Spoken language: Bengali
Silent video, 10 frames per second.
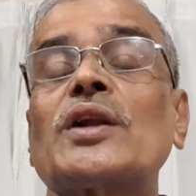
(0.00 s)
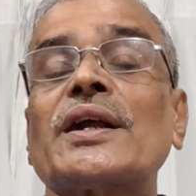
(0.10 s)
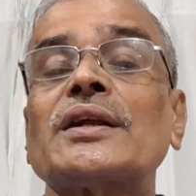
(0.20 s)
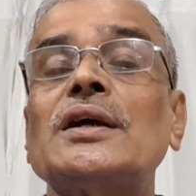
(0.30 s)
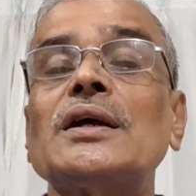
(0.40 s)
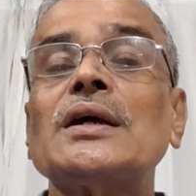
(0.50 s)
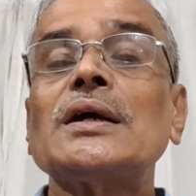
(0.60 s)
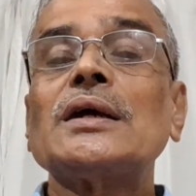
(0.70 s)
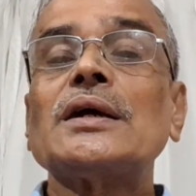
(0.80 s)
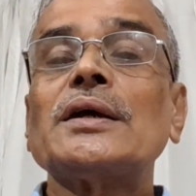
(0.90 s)
করার
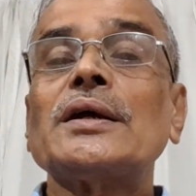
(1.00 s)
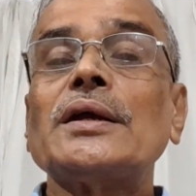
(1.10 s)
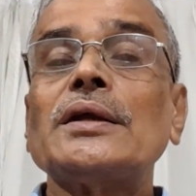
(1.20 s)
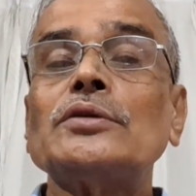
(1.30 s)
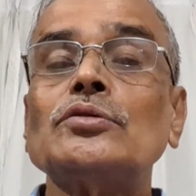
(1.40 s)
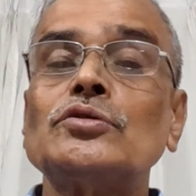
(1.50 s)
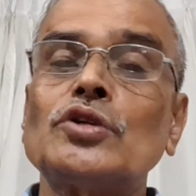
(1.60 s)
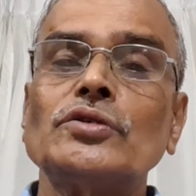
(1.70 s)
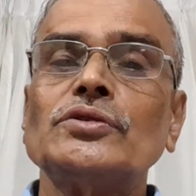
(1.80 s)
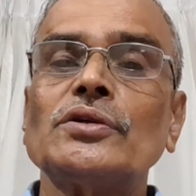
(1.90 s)

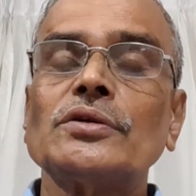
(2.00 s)
জন্য